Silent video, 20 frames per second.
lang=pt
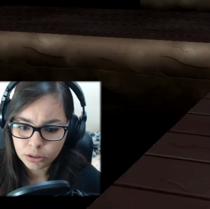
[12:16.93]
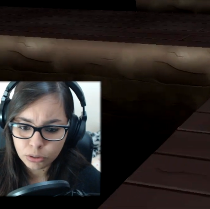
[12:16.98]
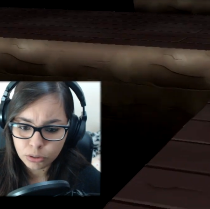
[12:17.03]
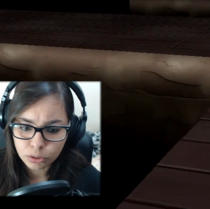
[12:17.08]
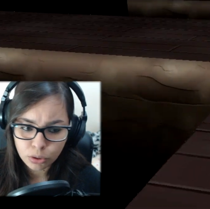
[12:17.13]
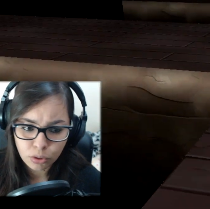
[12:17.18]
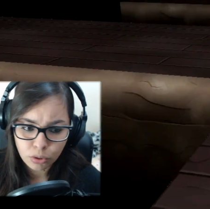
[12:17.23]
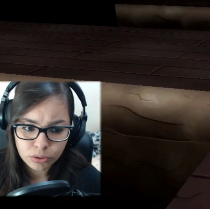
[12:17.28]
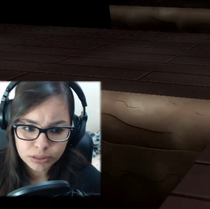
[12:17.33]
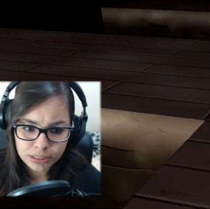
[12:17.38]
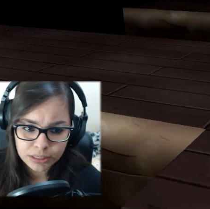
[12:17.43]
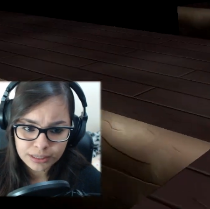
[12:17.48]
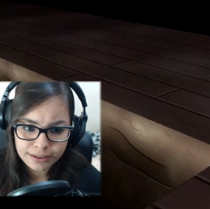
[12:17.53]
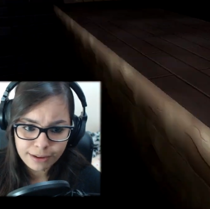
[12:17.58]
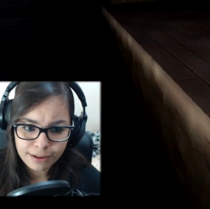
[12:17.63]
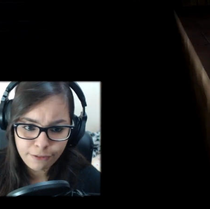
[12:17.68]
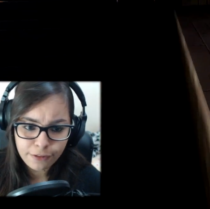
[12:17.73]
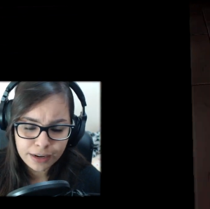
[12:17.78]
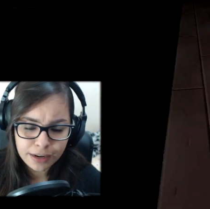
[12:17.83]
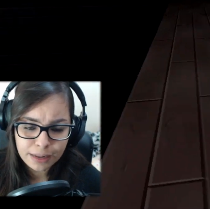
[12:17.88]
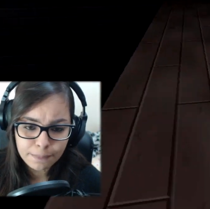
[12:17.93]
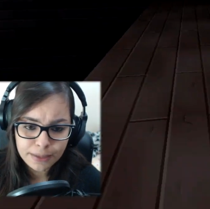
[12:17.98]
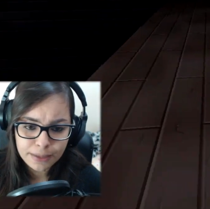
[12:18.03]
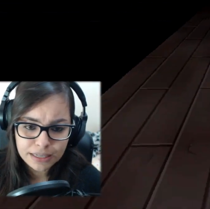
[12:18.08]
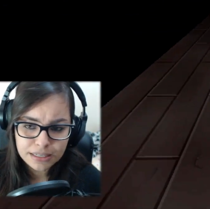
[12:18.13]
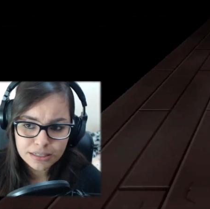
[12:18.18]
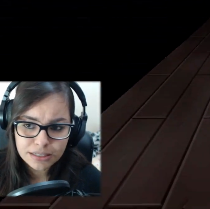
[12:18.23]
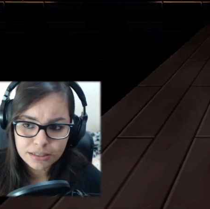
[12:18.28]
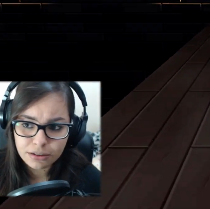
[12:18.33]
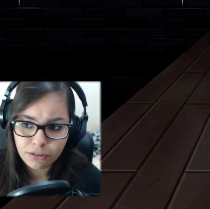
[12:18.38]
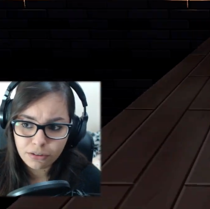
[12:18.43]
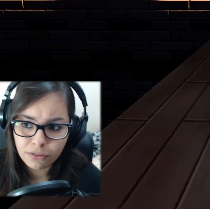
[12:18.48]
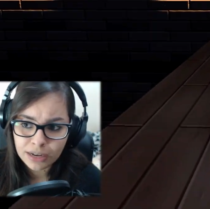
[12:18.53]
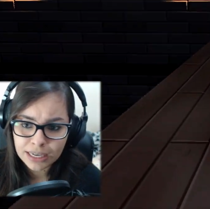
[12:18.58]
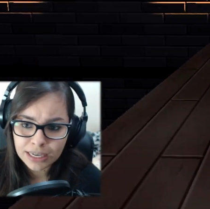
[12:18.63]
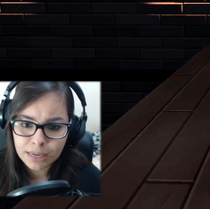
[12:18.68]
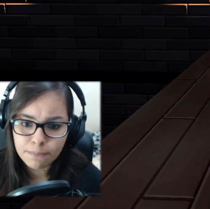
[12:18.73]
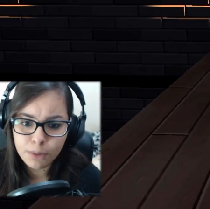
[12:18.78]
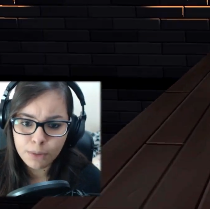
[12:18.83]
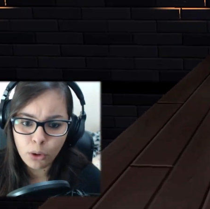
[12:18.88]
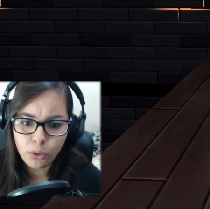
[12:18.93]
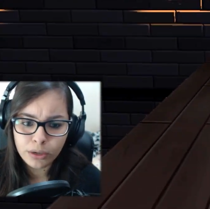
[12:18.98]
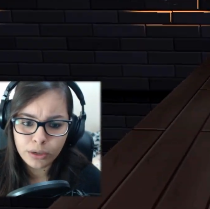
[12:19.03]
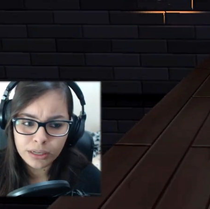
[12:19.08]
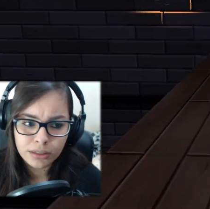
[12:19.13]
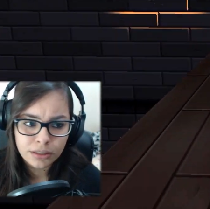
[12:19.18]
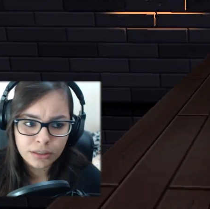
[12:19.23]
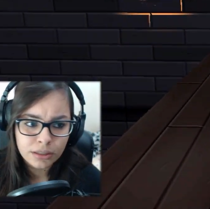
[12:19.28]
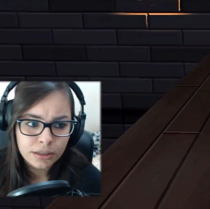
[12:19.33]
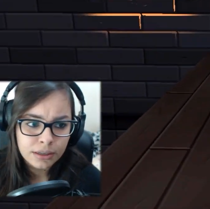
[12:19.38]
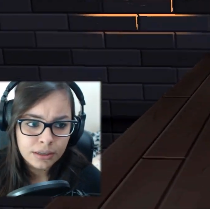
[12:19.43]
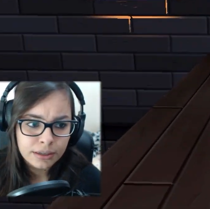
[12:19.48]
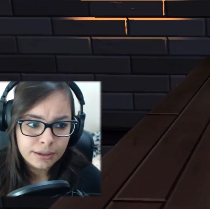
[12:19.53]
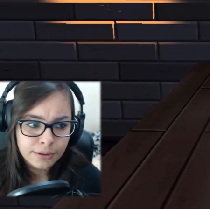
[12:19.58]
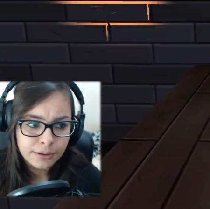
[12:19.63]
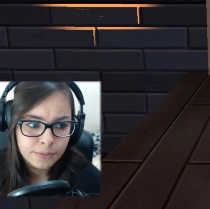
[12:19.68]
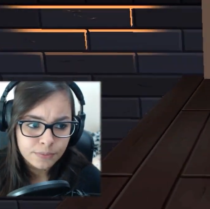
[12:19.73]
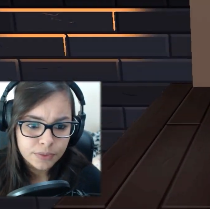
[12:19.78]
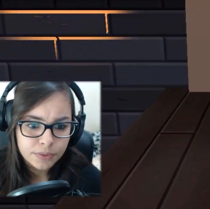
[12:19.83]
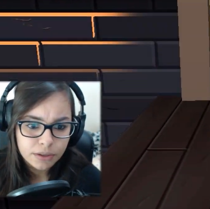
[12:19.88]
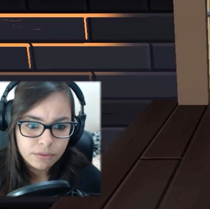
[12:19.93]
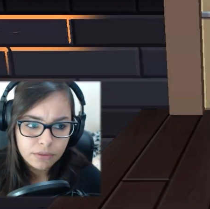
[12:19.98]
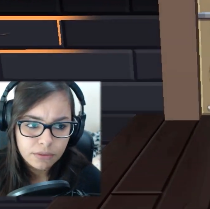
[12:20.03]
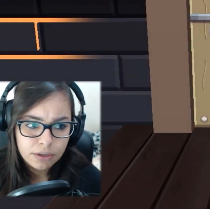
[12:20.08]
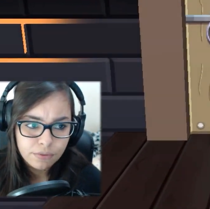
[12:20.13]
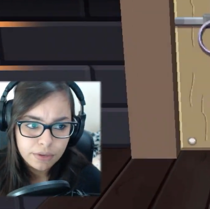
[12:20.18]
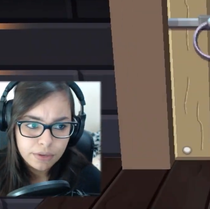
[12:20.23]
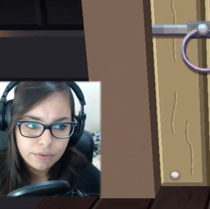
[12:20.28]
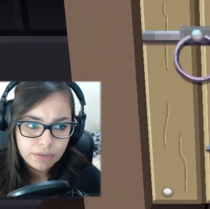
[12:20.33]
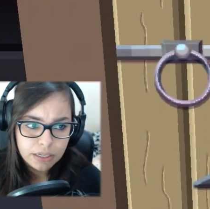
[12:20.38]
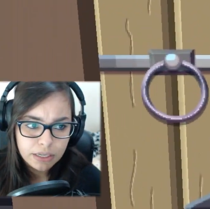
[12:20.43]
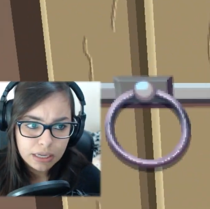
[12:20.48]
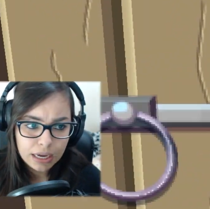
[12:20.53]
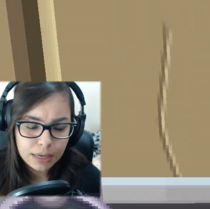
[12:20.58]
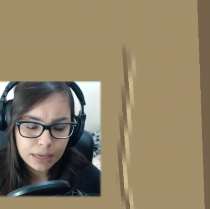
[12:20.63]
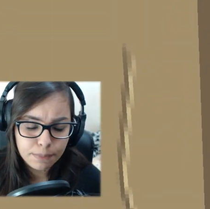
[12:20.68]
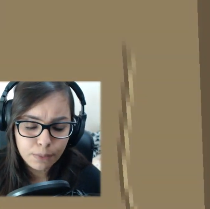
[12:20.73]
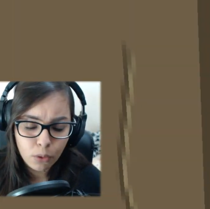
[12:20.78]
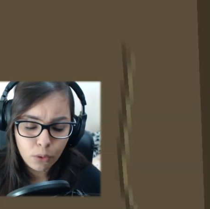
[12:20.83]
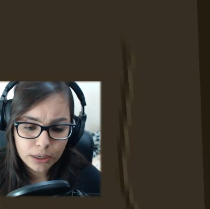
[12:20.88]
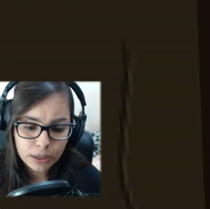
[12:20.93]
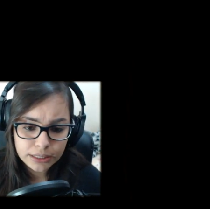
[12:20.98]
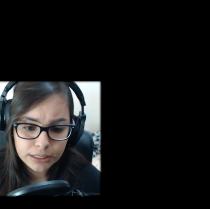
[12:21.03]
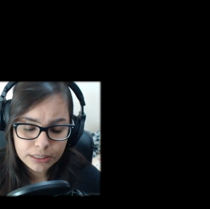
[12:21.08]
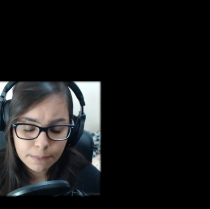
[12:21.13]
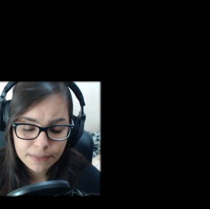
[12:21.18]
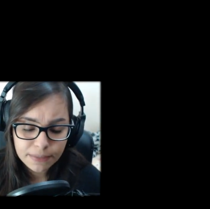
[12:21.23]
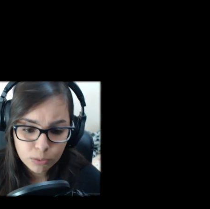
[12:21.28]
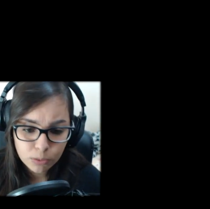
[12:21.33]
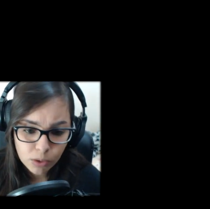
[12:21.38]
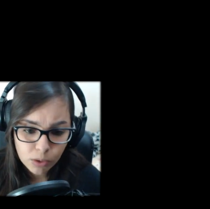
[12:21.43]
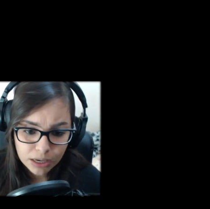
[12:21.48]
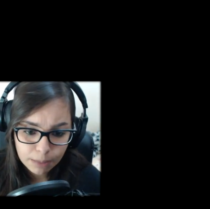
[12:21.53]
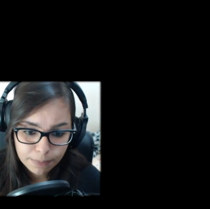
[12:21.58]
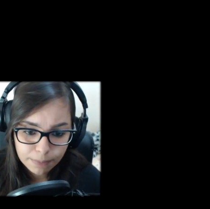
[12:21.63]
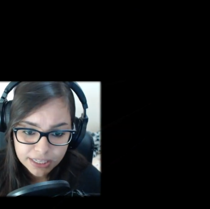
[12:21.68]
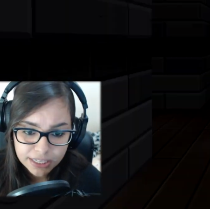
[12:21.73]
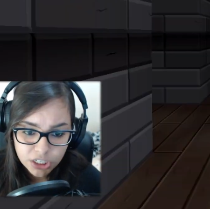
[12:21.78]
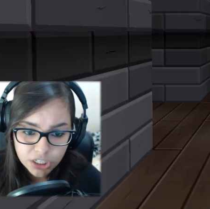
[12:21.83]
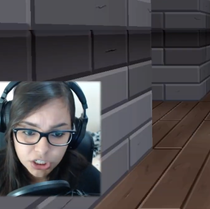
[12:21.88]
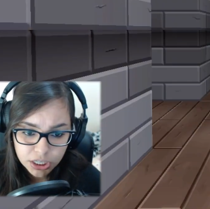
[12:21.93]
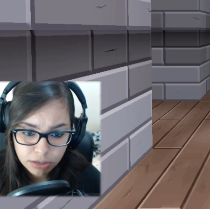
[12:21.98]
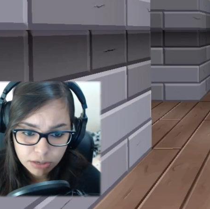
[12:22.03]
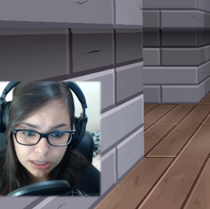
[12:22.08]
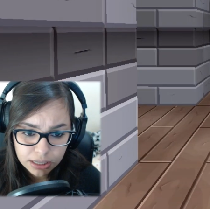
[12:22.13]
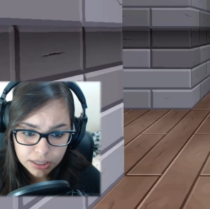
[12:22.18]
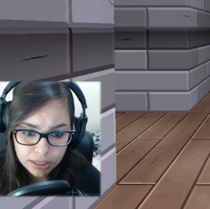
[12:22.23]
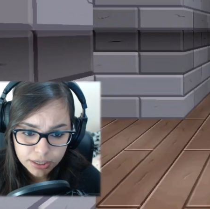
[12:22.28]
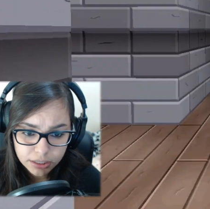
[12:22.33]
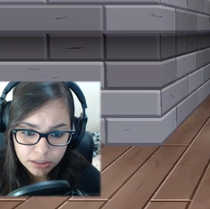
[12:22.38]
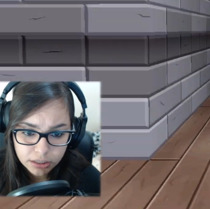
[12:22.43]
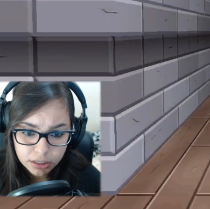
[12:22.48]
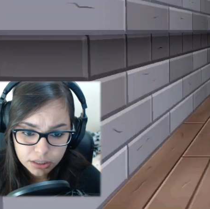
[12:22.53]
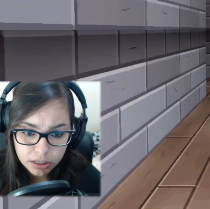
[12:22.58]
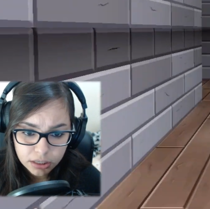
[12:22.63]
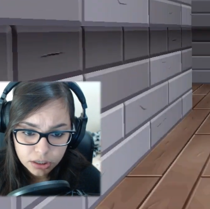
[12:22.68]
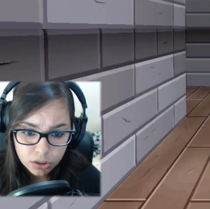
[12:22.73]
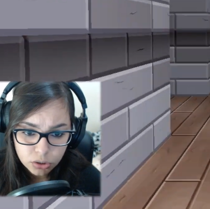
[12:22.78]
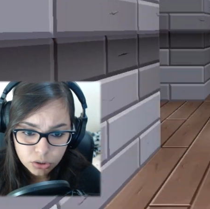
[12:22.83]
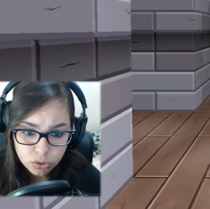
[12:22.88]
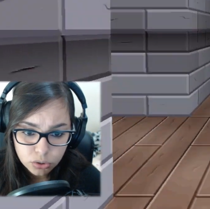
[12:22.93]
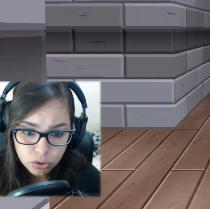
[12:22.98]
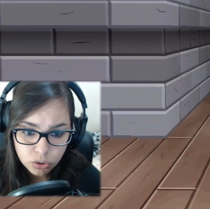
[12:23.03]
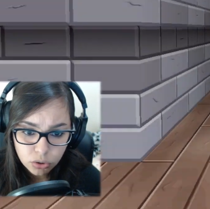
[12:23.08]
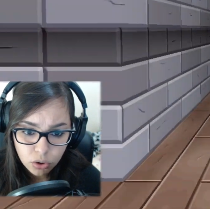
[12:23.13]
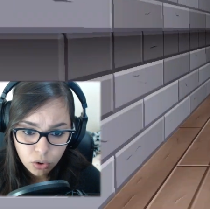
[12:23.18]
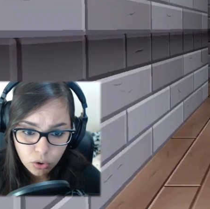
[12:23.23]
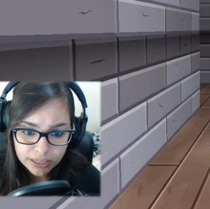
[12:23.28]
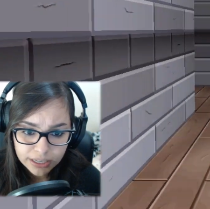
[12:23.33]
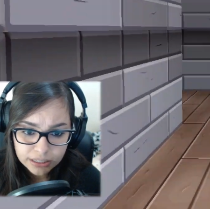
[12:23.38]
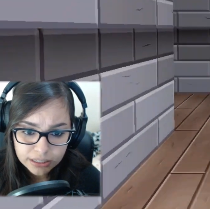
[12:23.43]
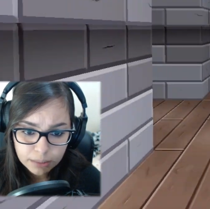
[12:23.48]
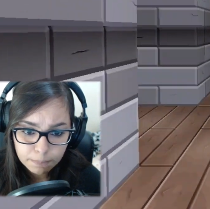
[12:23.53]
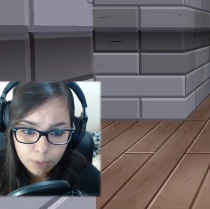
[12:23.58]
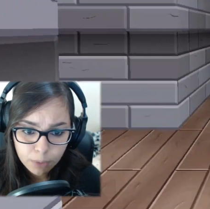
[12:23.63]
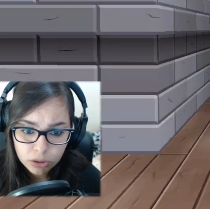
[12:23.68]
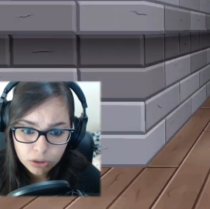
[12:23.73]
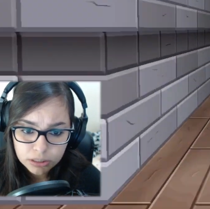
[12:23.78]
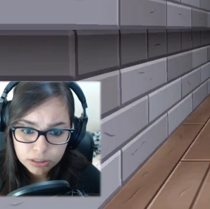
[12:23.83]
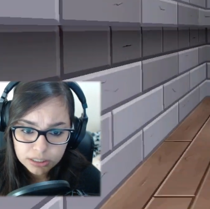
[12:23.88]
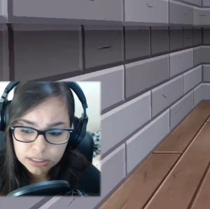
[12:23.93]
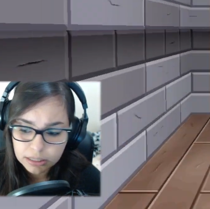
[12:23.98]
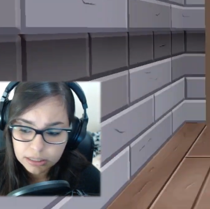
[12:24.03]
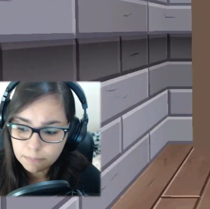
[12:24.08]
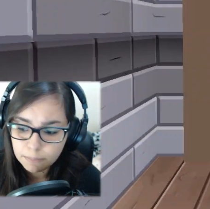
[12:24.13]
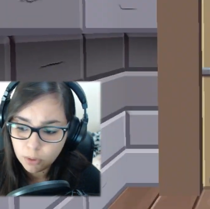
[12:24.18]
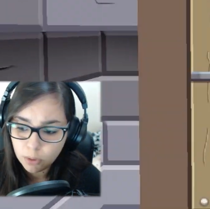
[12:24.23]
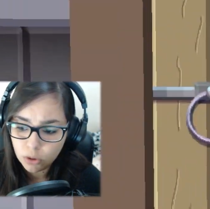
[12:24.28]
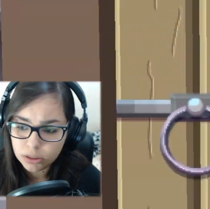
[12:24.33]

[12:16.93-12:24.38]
Eu não tô conseguindo nem falar mais. Vai embora vai, vai, vai. Ai, pô, ainda bem que meu HP tá enchendo, galera. Socorro, aqui tem porta, aqui